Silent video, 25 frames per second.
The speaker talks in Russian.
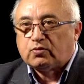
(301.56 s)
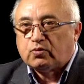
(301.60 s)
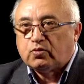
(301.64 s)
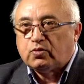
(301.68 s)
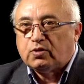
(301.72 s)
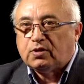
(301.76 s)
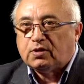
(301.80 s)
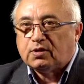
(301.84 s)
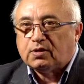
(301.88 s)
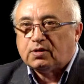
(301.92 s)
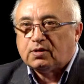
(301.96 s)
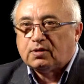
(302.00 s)

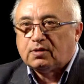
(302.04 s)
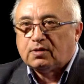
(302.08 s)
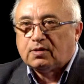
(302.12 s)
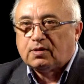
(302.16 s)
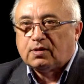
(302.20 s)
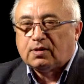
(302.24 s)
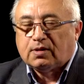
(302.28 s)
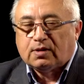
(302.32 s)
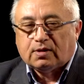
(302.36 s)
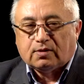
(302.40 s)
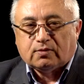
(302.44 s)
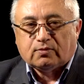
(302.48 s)
других.
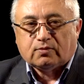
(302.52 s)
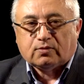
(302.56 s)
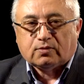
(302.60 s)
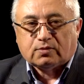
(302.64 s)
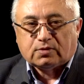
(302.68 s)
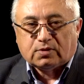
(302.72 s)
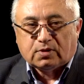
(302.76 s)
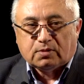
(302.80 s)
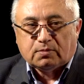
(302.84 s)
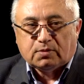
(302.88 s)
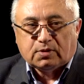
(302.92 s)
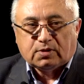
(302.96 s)

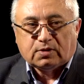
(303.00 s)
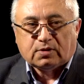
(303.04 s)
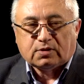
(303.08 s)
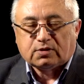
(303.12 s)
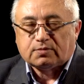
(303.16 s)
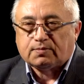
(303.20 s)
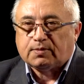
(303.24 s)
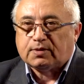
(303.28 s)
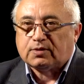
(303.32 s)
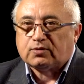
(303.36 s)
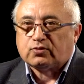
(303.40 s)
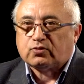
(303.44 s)
Вот. Именно
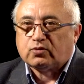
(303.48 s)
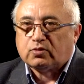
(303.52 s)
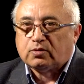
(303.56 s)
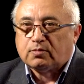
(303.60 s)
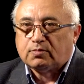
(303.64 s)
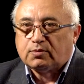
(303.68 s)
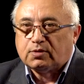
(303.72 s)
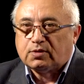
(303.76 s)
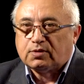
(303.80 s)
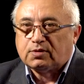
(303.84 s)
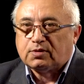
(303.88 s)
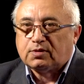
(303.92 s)

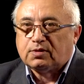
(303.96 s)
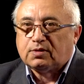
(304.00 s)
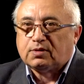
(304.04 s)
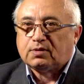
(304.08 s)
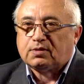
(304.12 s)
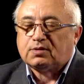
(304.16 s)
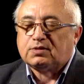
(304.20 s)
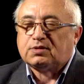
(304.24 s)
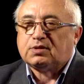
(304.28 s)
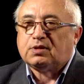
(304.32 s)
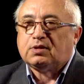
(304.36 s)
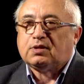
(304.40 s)
способность
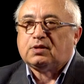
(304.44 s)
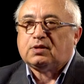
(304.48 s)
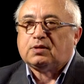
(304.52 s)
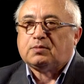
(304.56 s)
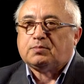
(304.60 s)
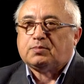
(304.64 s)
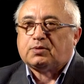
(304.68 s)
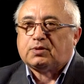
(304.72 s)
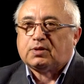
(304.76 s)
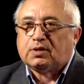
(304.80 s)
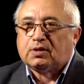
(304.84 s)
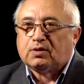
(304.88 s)
к
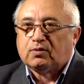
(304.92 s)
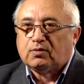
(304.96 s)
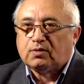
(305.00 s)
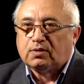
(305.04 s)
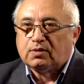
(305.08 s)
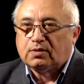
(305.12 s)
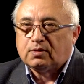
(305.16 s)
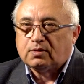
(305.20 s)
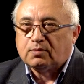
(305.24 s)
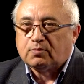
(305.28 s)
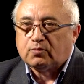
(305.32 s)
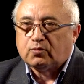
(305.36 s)

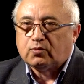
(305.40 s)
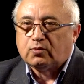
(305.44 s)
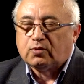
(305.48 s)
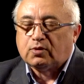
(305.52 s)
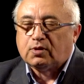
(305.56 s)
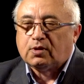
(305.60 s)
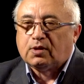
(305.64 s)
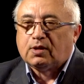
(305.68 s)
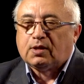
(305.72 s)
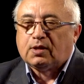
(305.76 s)
целенаправленному,